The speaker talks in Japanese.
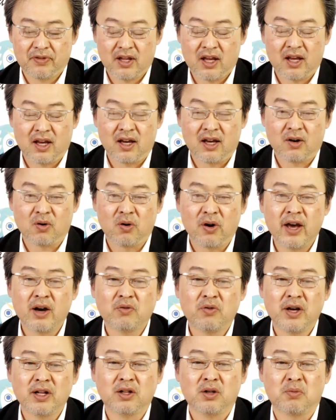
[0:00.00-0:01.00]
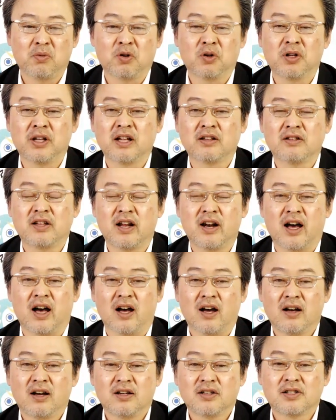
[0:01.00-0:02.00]
えー、500円のものだった
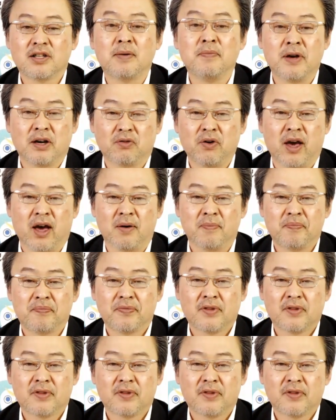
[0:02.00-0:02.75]
ら300円、